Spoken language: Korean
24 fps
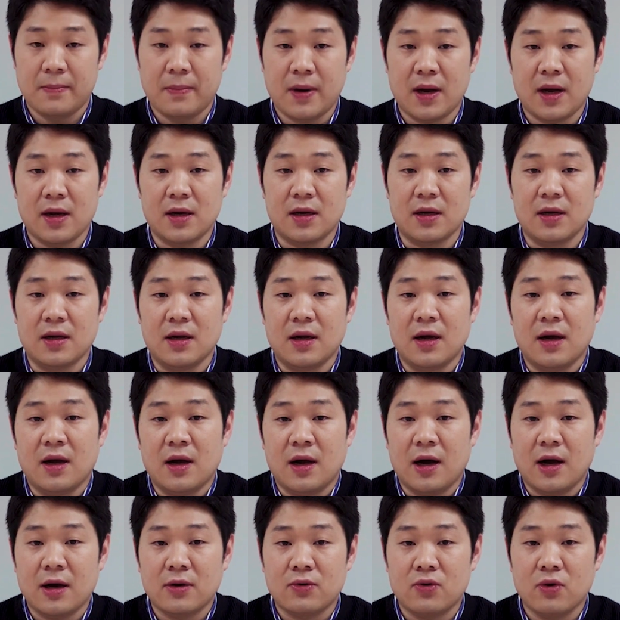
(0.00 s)
8.
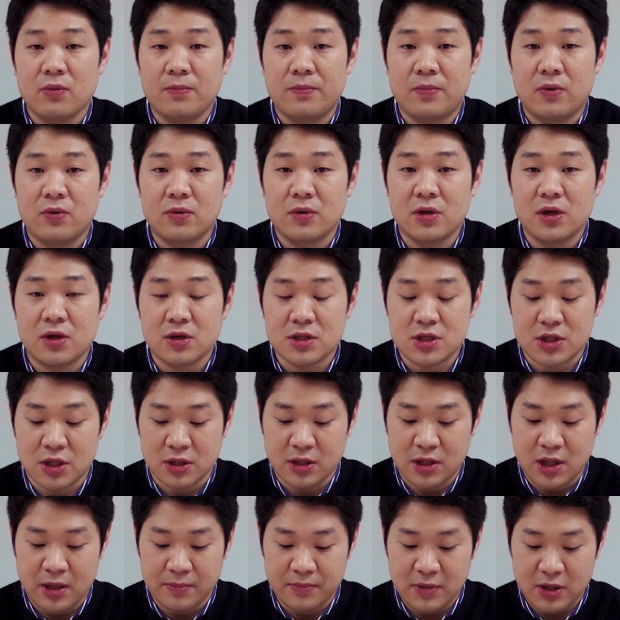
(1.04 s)
학교 폭력
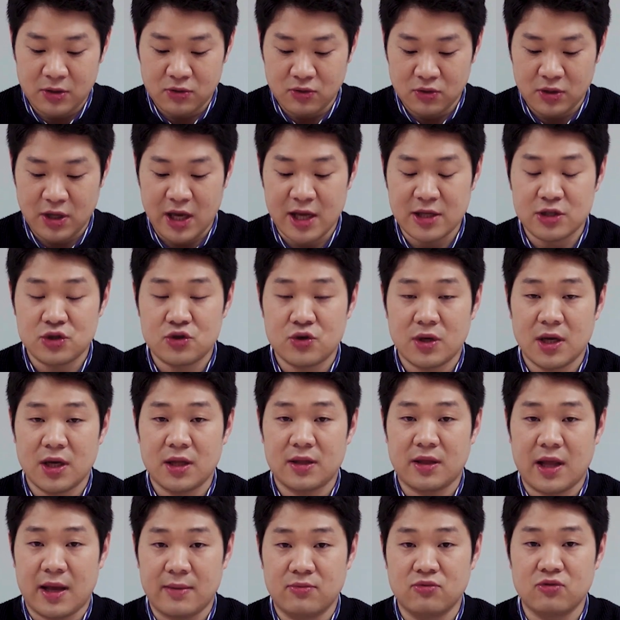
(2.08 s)
전담기구
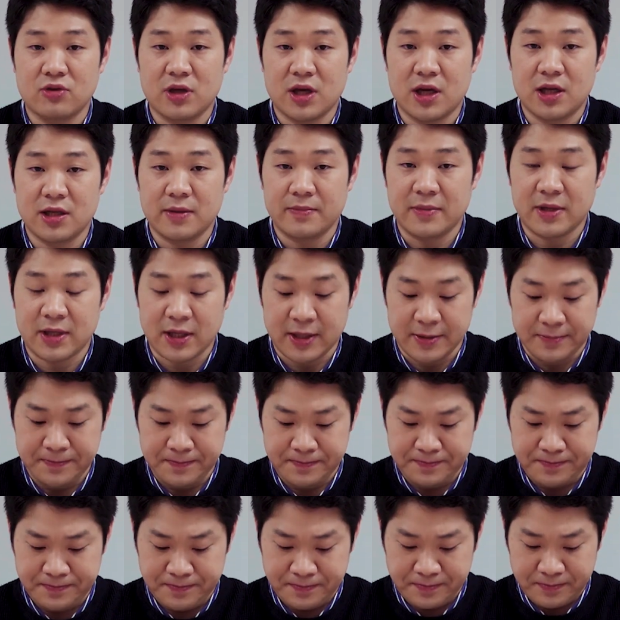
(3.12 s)
개최 내부 기한입니다.
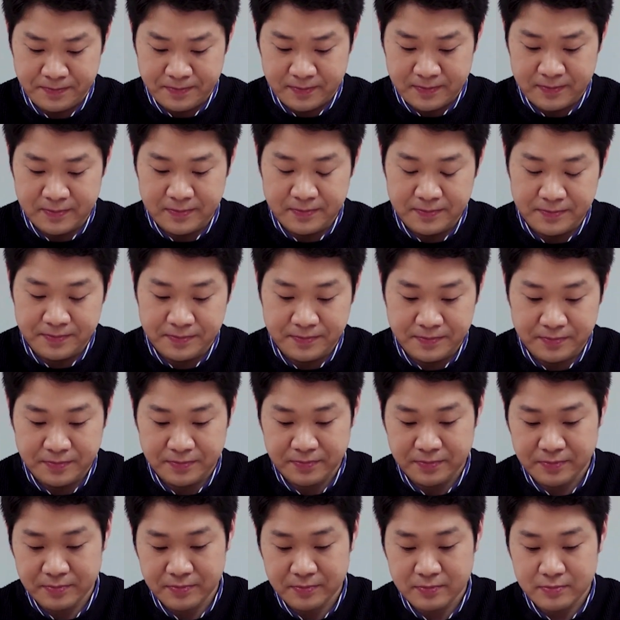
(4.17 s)
사안 조사
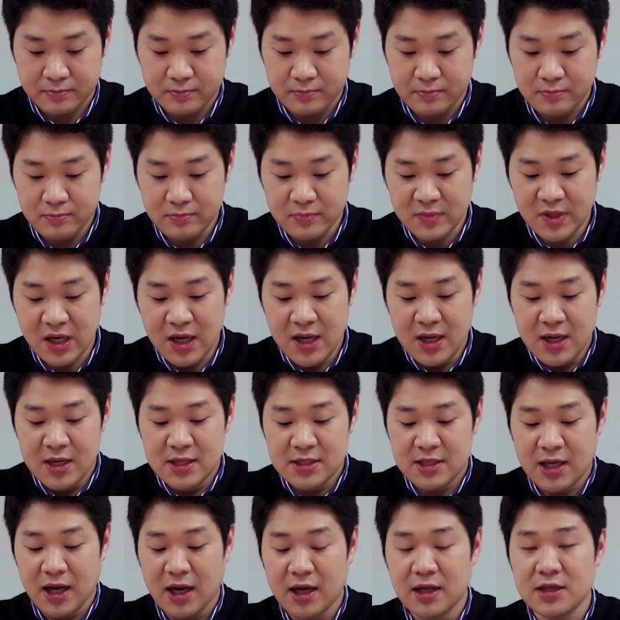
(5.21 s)
보고가 끝나면
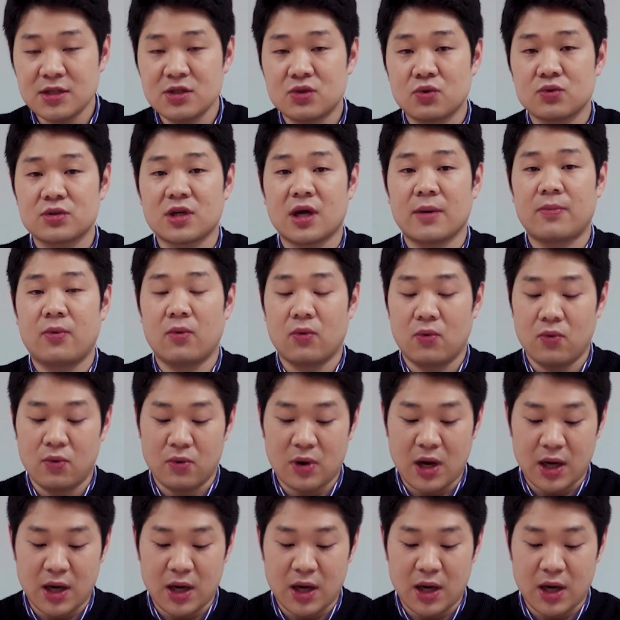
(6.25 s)
사안 번호와